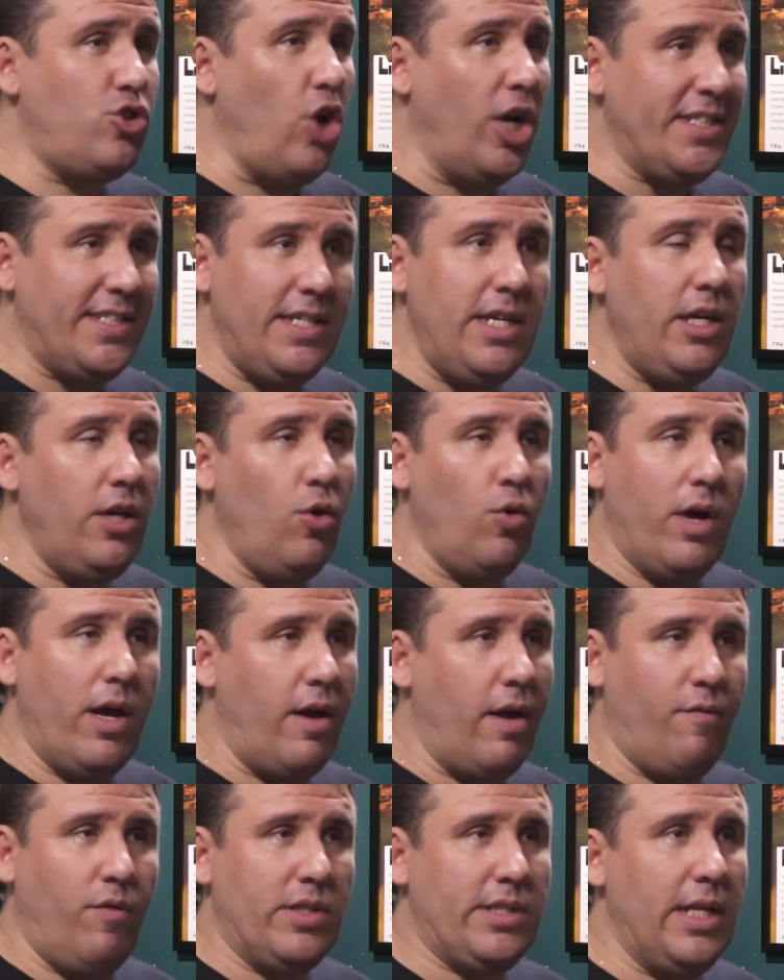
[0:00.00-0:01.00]
sozinho?
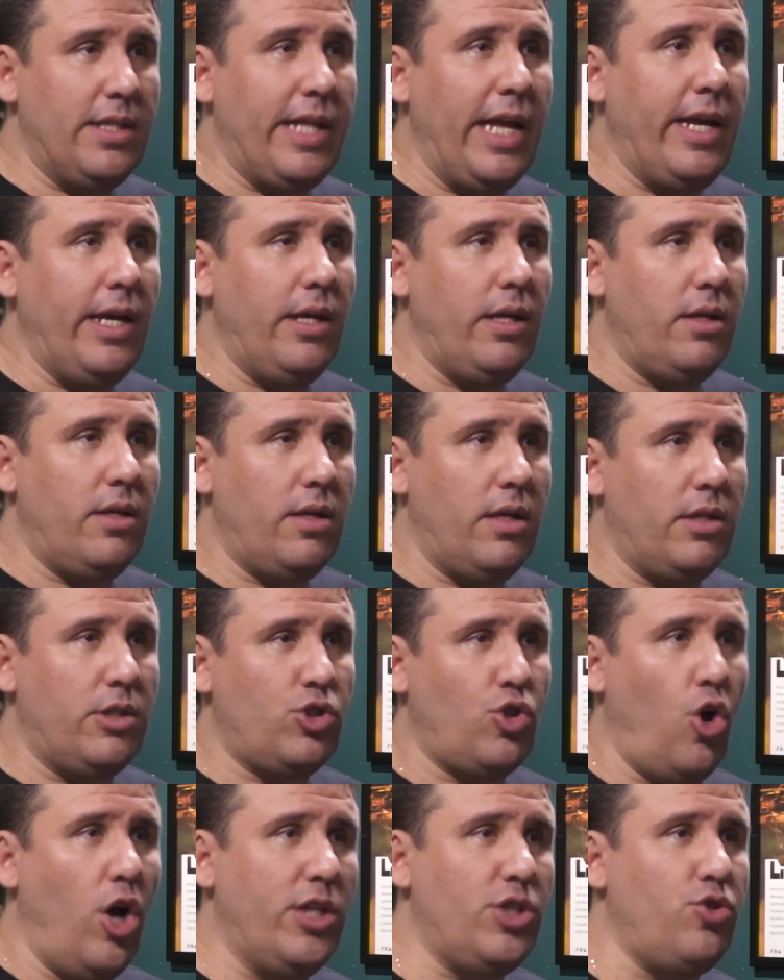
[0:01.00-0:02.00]
É, você tem
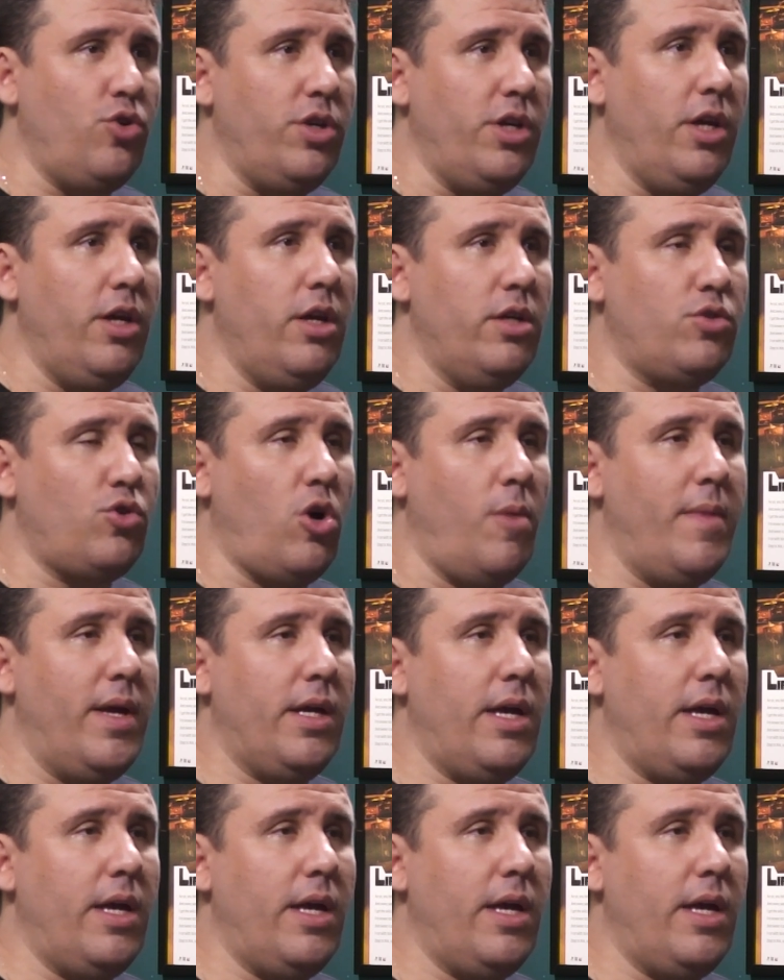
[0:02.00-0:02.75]
sócio nisso? Eu é